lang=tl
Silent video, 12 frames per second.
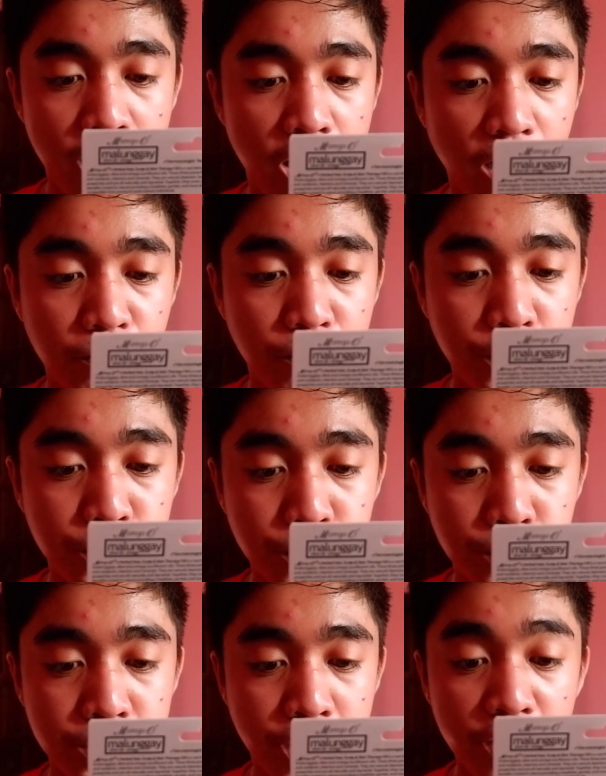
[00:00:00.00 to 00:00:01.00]
help
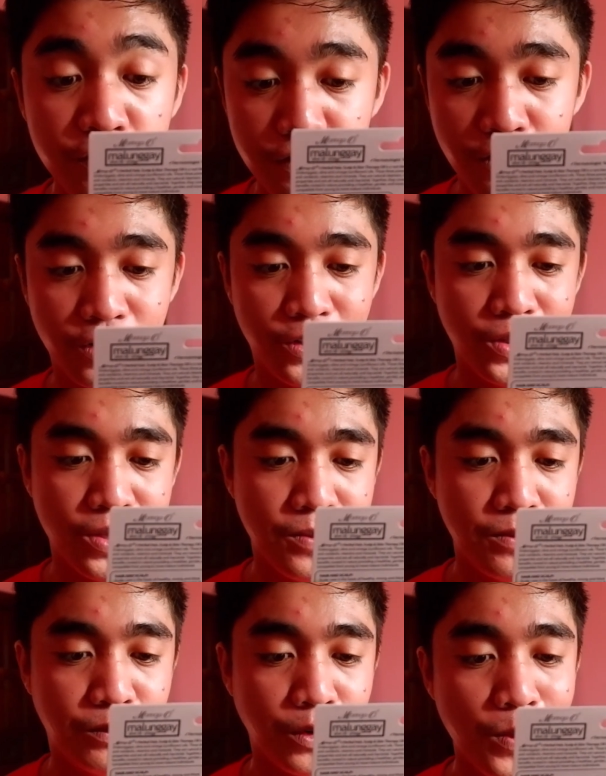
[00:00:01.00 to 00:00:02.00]
reduce hair fall,
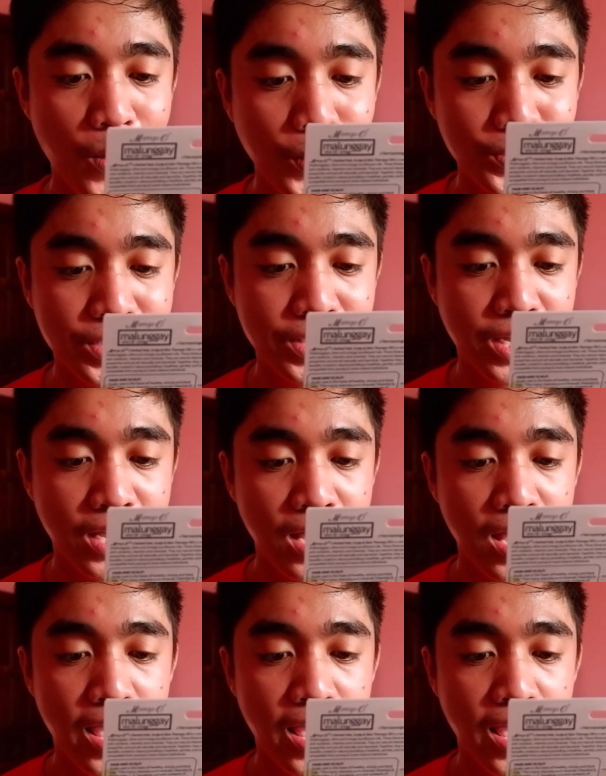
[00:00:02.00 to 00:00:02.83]
promotes